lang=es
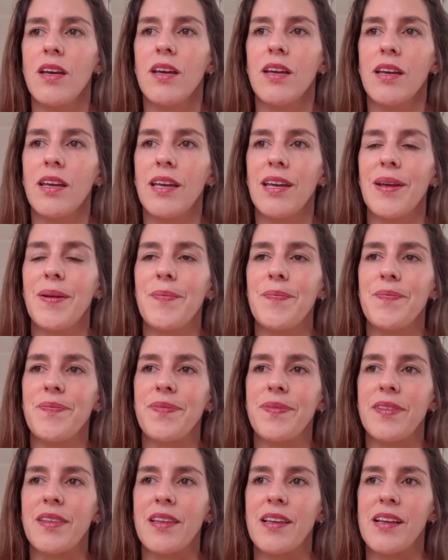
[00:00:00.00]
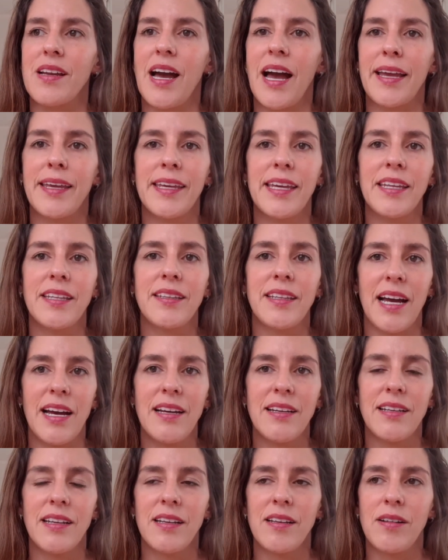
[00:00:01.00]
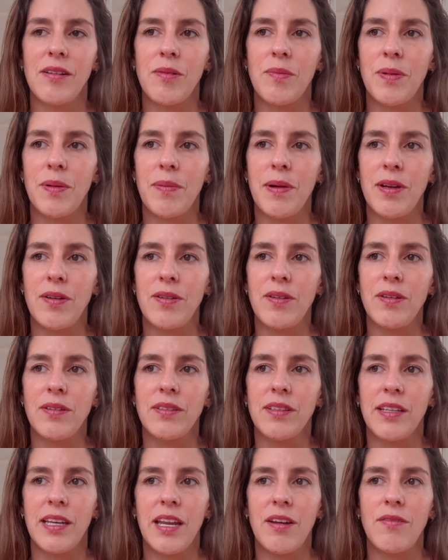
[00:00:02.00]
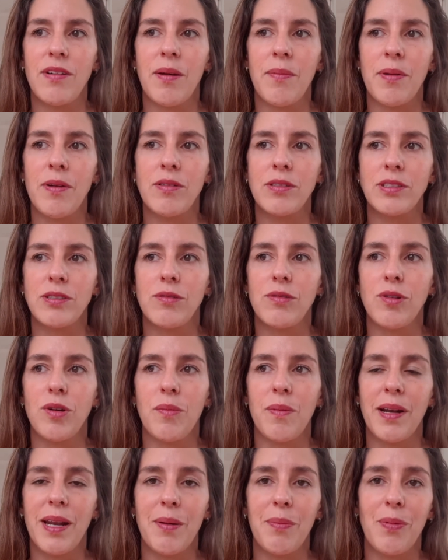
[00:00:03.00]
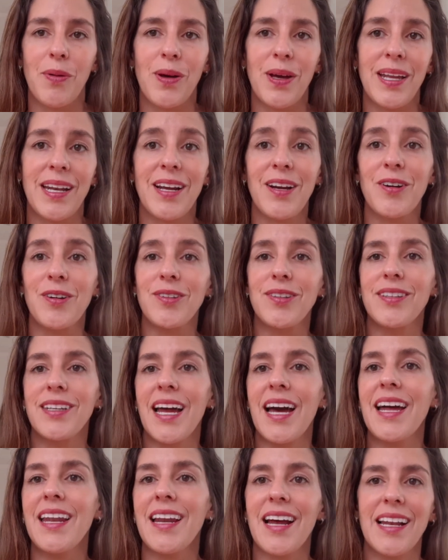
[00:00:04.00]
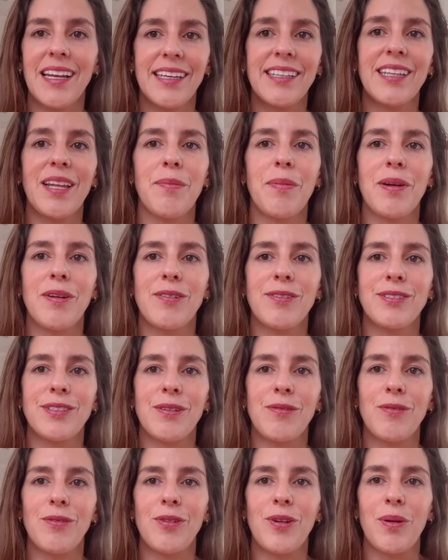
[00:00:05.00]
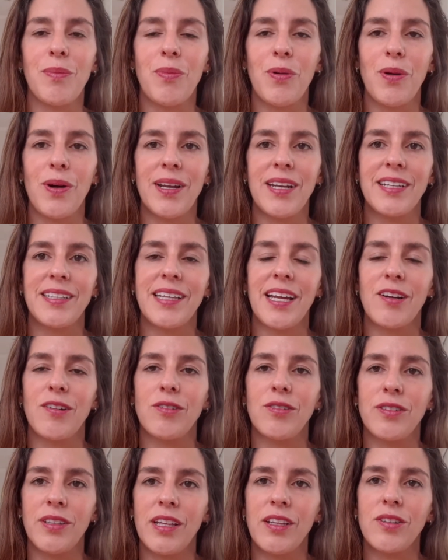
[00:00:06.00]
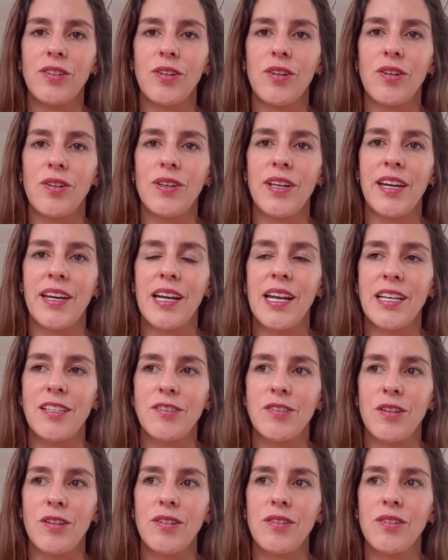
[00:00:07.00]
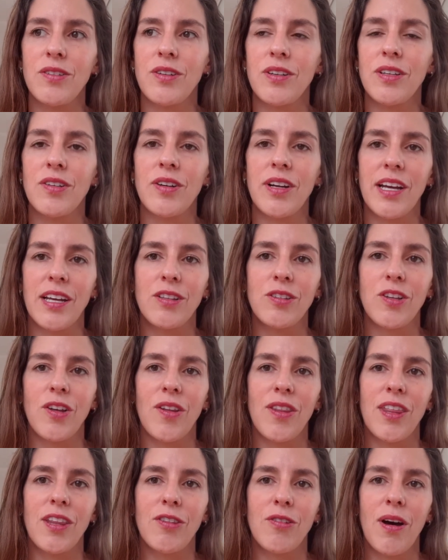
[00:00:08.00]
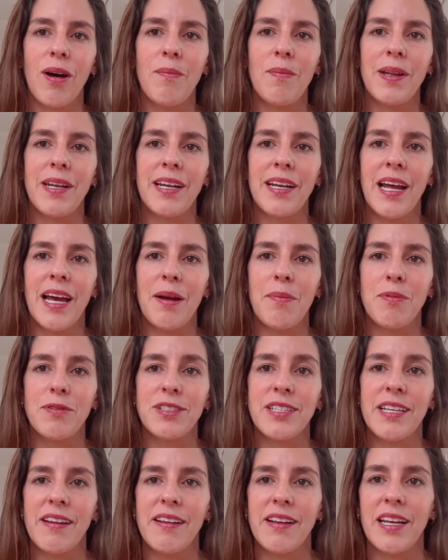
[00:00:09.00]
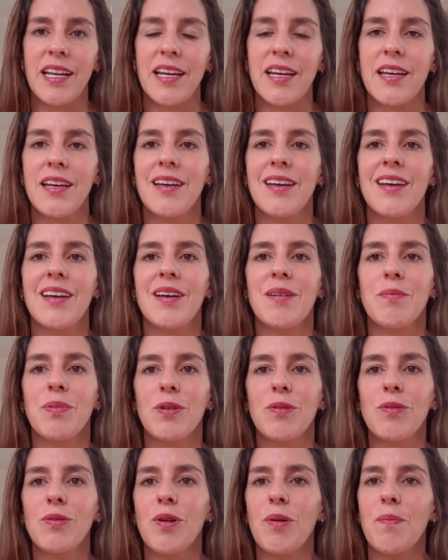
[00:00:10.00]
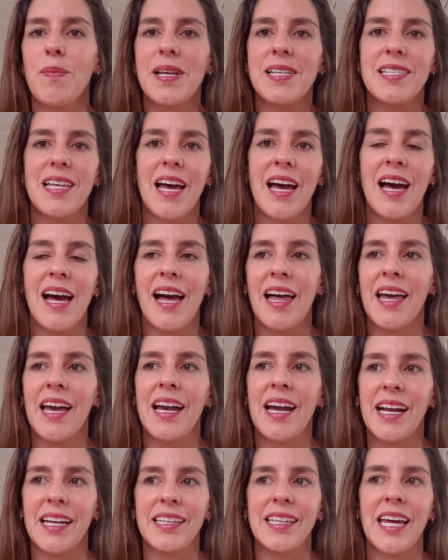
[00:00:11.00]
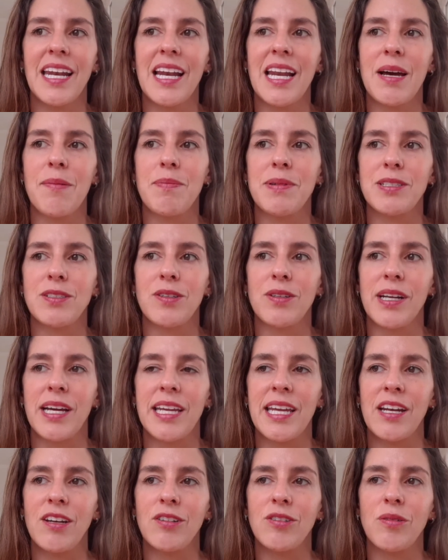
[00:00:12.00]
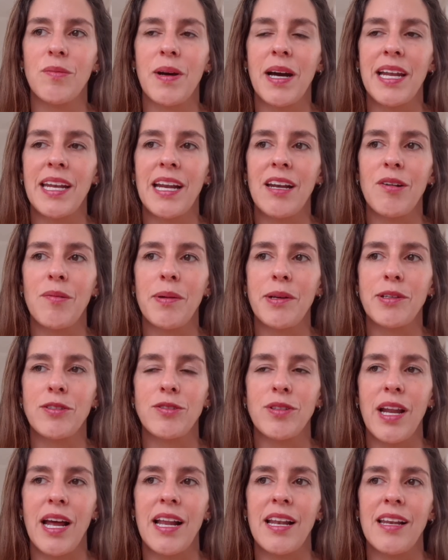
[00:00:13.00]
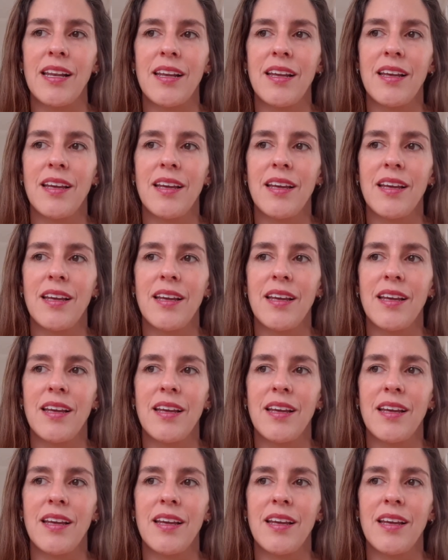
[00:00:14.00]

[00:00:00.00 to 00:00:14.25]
Y mm, aquí está, lo primero, tener un apego seguro para poder encontrar a alguien de apego seguro y poder estar contentos con la relación. Yo creo que esto de todas maneras es posible, porque uno empieza a descartar a las personas y a no tomar a lo personal